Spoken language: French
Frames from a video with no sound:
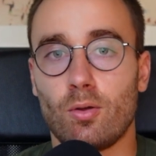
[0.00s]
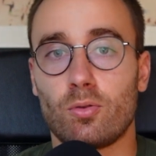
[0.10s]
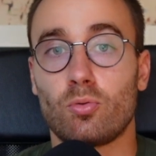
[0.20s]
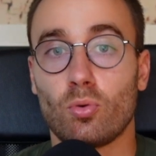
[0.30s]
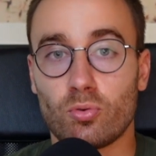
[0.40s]

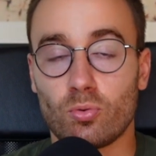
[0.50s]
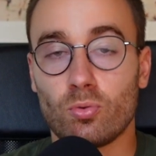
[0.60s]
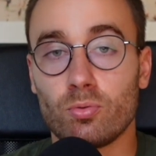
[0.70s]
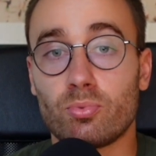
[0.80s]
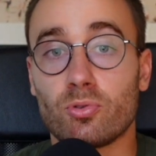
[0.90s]
sur son
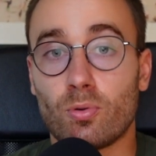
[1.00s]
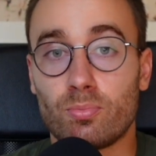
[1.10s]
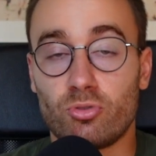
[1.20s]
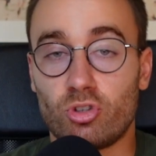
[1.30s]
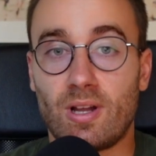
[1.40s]
compte, puisqu'en
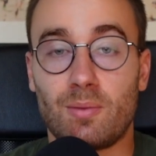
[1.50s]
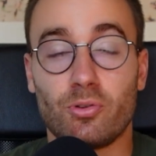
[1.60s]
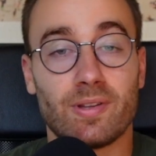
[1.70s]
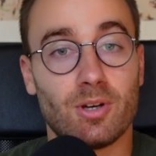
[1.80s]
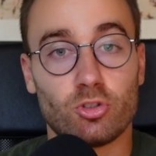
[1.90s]
plus généralement
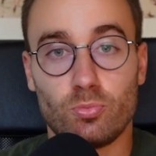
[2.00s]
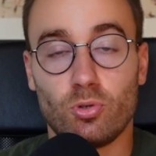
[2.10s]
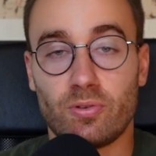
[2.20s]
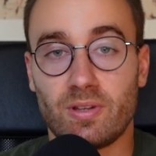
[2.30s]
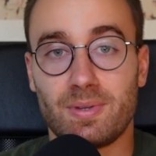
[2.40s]
ça marche mieux
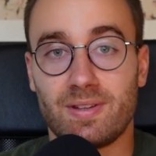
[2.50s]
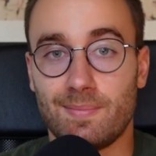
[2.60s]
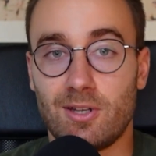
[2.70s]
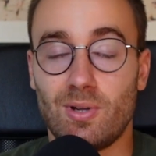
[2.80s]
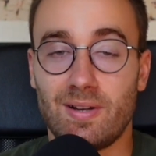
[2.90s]
que le CPC
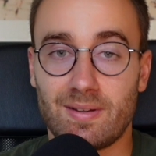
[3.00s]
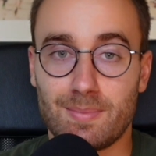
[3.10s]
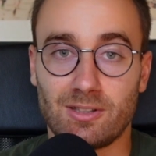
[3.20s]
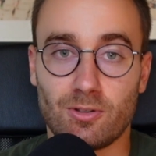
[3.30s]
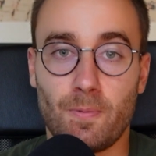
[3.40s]
manuel, c'est
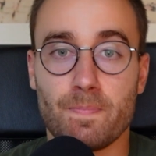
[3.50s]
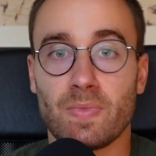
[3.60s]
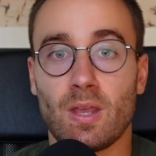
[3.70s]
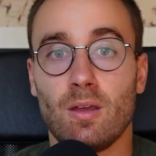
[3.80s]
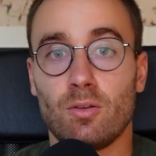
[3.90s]
maintenant.
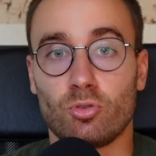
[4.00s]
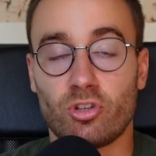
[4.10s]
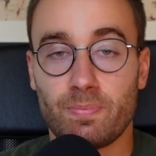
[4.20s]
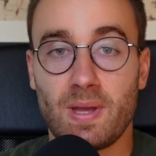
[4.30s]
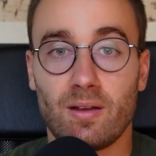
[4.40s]
Donc
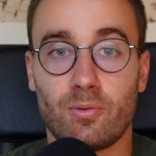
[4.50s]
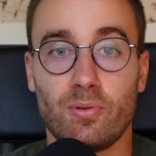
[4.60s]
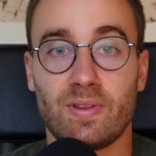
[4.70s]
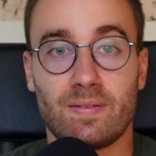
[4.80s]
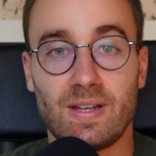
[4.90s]
j'espère que
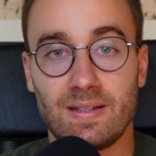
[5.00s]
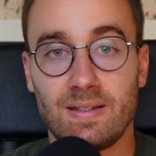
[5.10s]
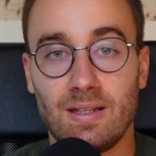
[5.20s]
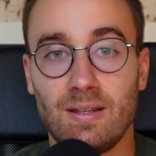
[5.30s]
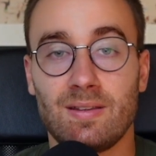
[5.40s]
ça va
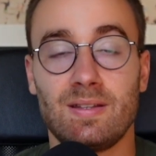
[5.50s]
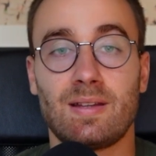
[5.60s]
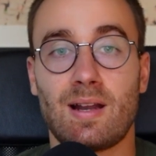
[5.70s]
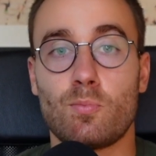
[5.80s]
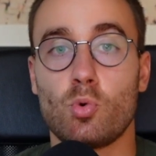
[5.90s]
t'aider. Si
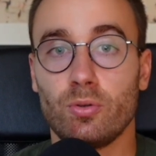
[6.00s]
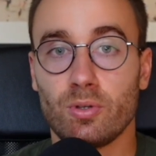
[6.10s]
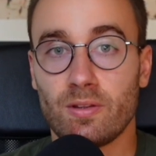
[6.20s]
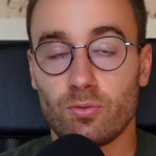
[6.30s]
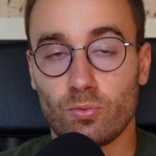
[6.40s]
tu as la moindre
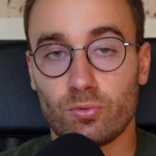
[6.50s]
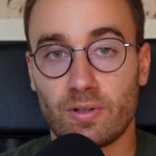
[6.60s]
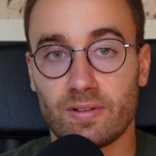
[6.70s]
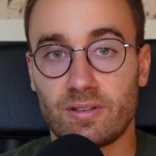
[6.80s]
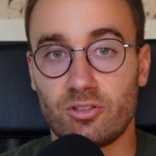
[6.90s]
question sur les
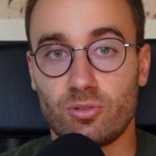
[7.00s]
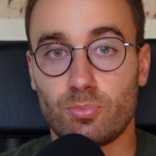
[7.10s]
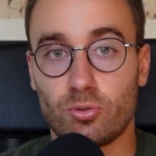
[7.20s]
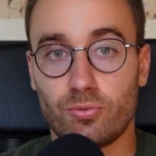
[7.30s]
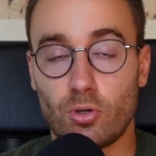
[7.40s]
stratégies de
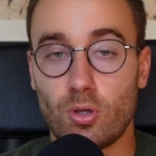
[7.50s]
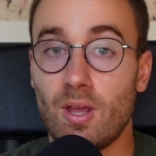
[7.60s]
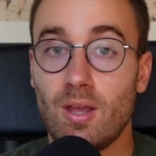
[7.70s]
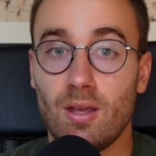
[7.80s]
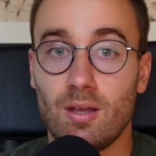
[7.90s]
portefeuille,
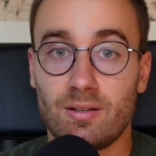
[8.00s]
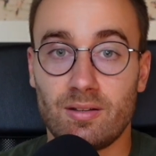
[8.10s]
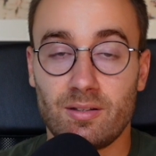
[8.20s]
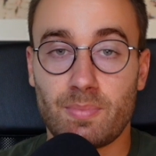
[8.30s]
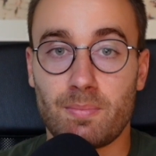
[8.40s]

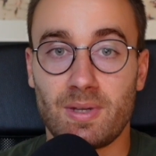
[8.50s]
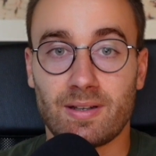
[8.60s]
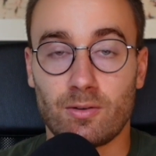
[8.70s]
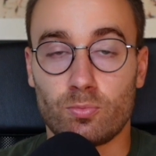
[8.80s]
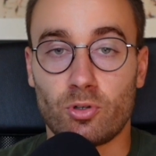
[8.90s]
N'hésite pas à
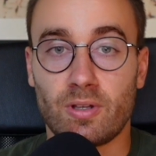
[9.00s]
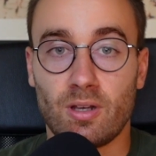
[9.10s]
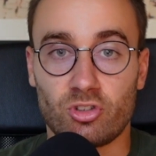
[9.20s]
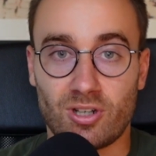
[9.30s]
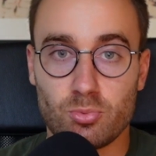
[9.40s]
mettre un
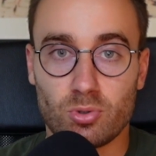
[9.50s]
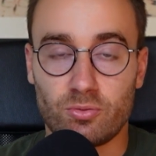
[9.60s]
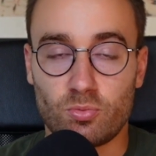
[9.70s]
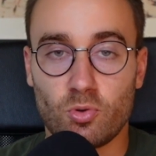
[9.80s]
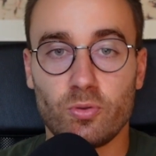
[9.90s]
commentaire, je réponds à
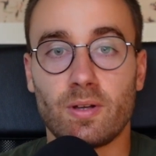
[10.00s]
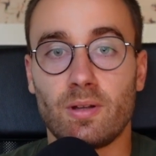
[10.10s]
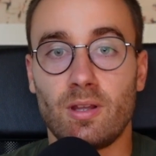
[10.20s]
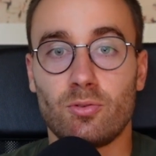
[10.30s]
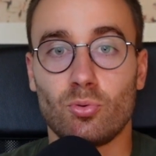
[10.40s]
tout le monde
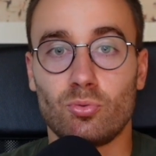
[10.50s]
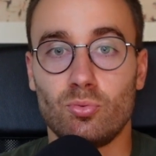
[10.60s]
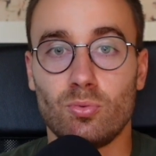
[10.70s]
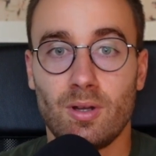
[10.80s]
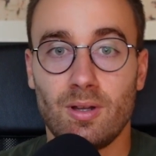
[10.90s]
et surtout,